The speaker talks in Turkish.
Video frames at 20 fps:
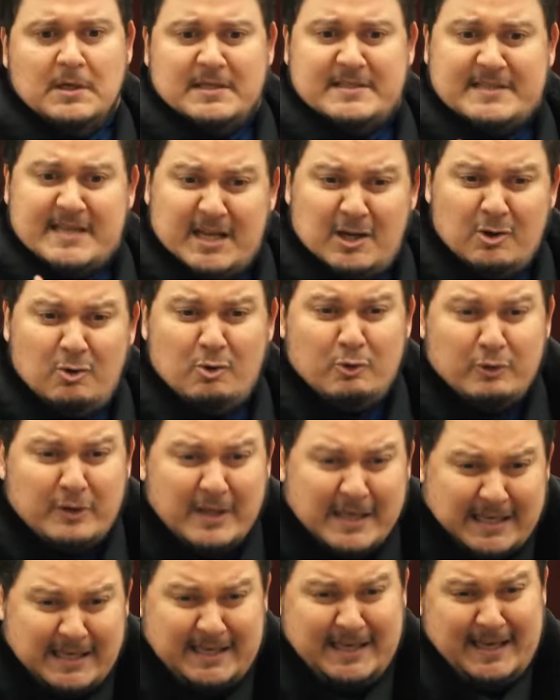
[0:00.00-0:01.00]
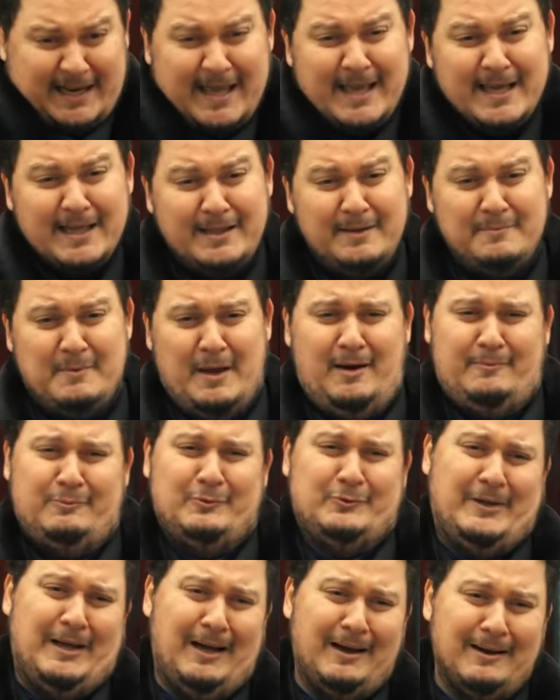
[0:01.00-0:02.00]
Senin önünde iki kere eğildim ya
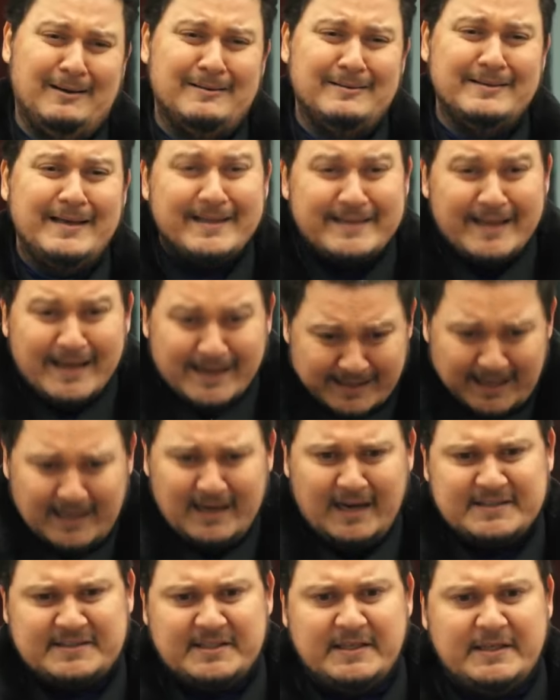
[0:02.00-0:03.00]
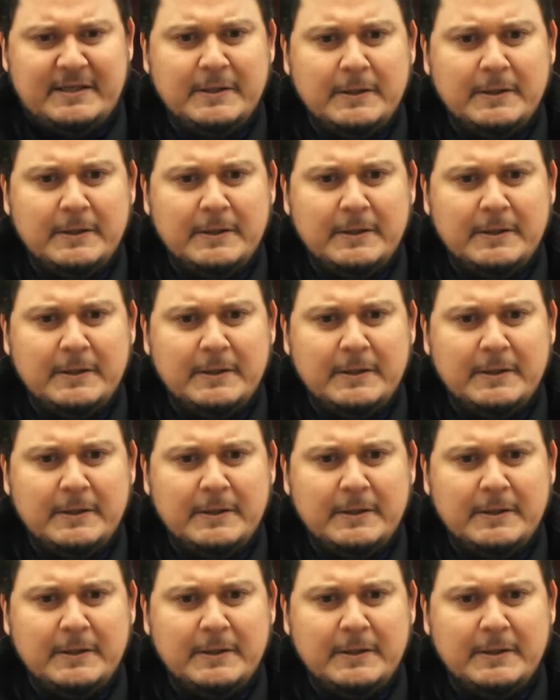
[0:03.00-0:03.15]
burada. Yeter gel artık.